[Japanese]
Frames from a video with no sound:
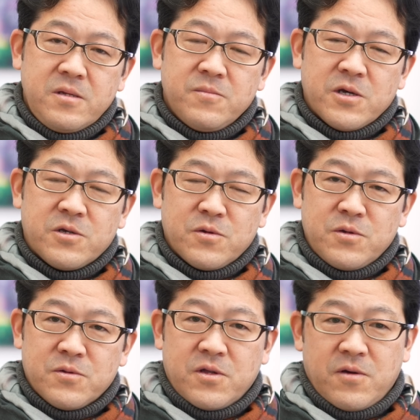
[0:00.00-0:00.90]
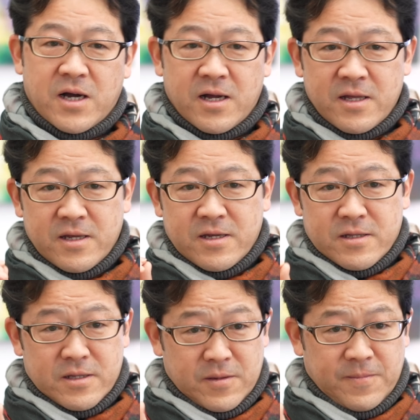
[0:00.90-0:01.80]
まあ人によっては
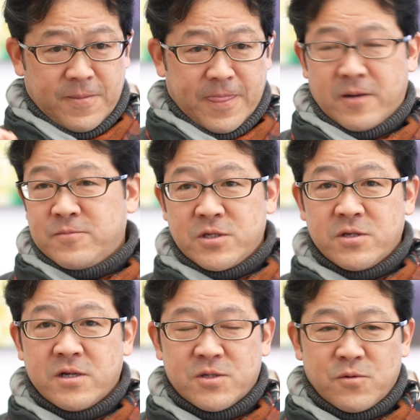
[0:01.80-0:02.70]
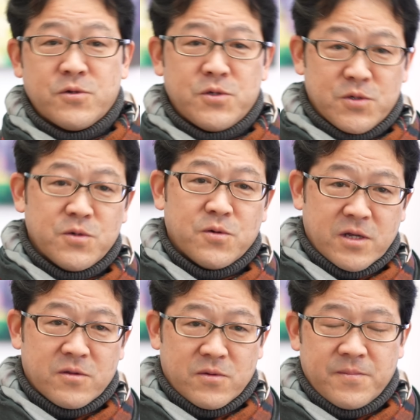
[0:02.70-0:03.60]
で水がすごく重要
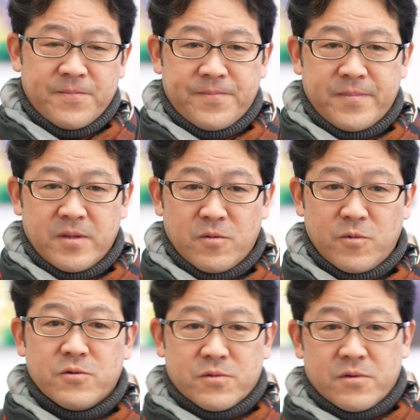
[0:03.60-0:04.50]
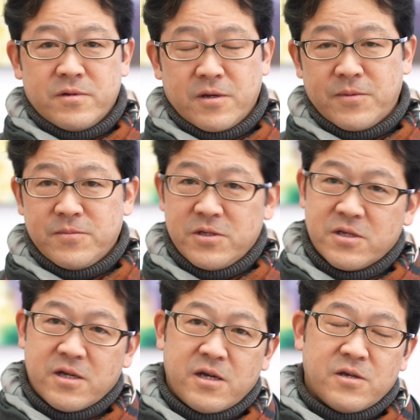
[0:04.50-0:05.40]
だと思うとやっぱ
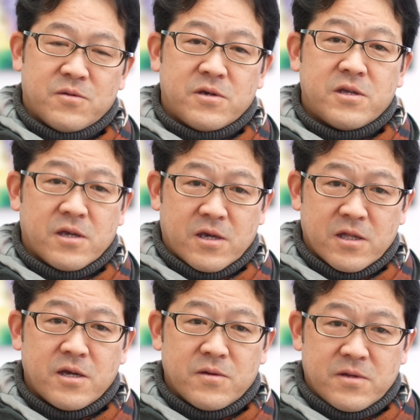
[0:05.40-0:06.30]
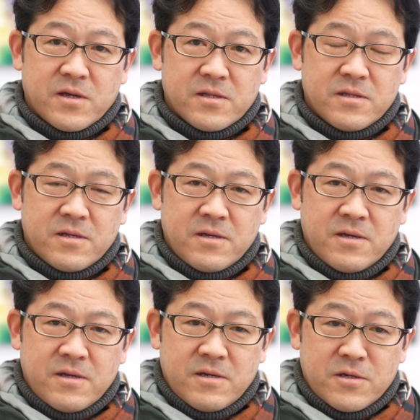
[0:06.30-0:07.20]
水がないと生きていけないよね
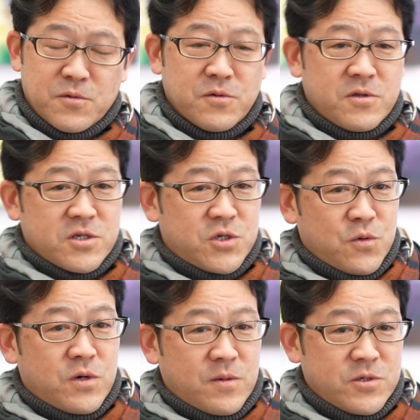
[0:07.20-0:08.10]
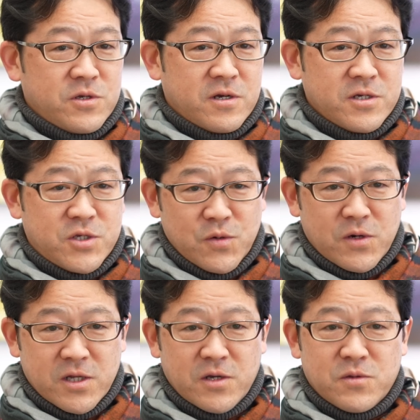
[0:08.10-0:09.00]
人によっては塩かもしれない塩
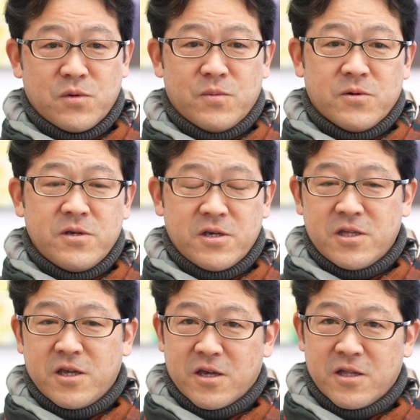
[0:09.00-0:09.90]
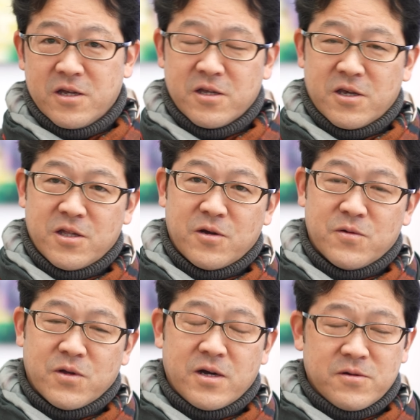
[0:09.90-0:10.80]
がないとどうも生きていけないって聞いた
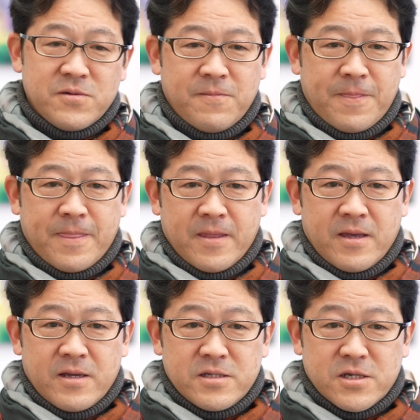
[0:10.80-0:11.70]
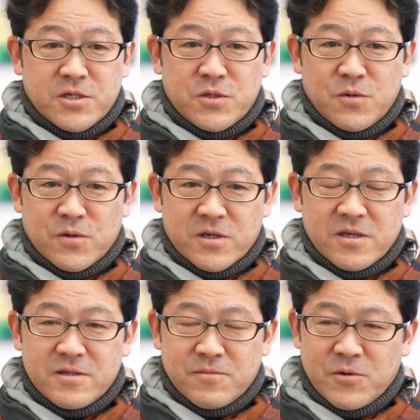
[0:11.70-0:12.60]
ことあるじゃあ塩を
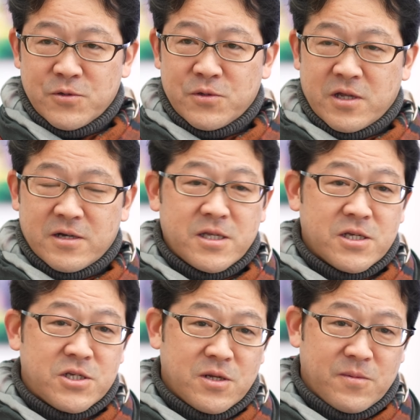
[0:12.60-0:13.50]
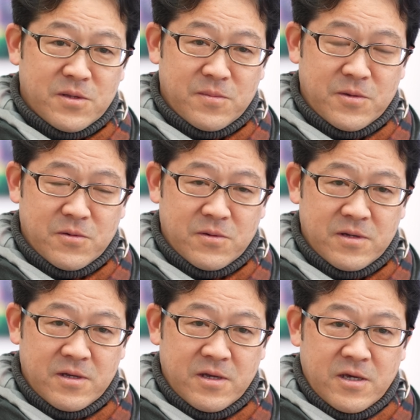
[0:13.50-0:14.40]
もっとたくさん調べてみよ
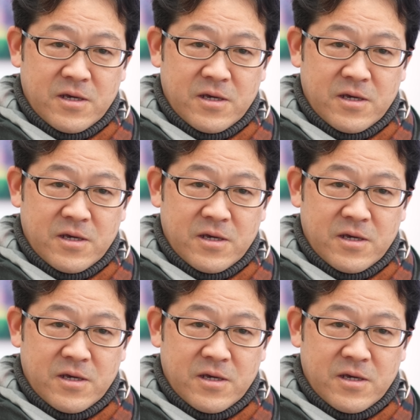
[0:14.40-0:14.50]
う